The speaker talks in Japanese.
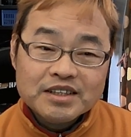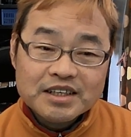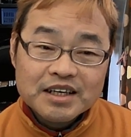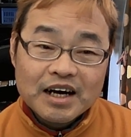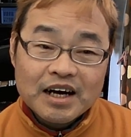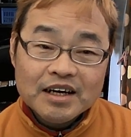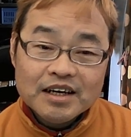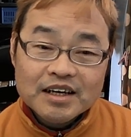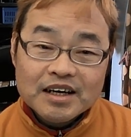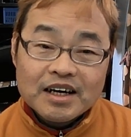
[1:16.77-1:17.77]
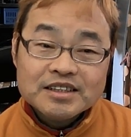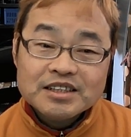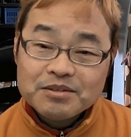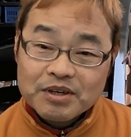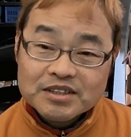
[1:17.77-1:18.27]
震が走
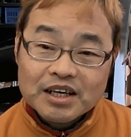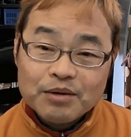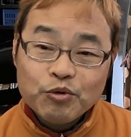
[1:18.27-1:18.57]
りました。